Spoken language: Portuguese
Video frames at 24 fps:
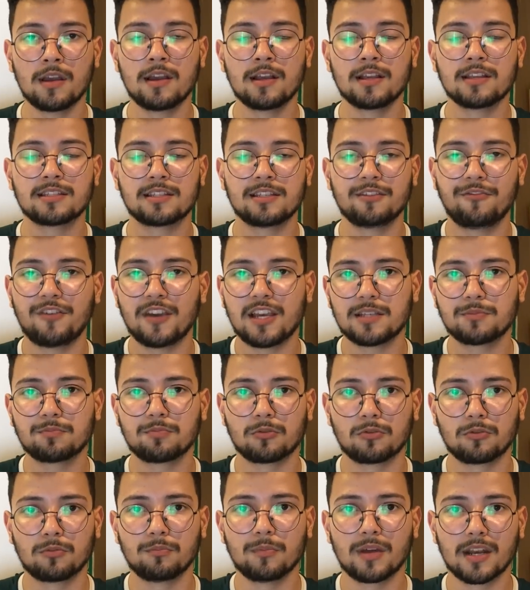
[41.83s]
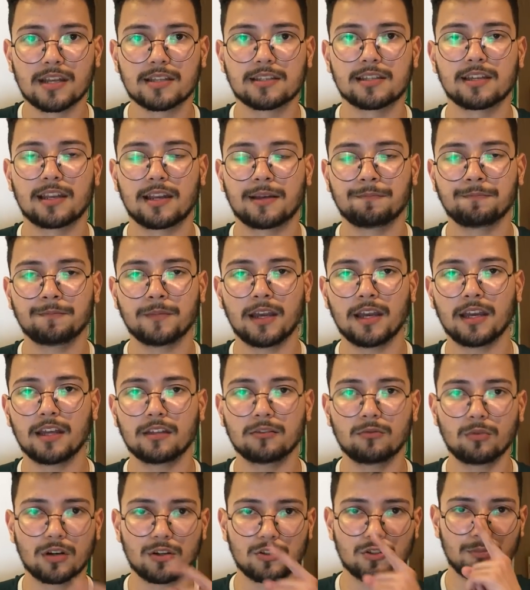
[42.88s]
se fez por merecer né, é,
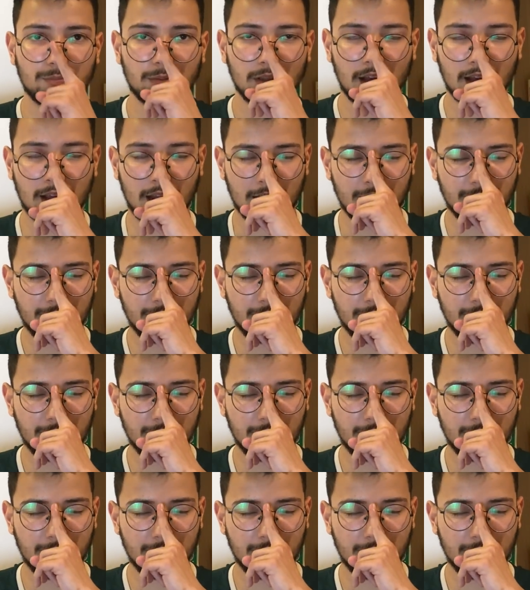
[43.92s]
durante o placar.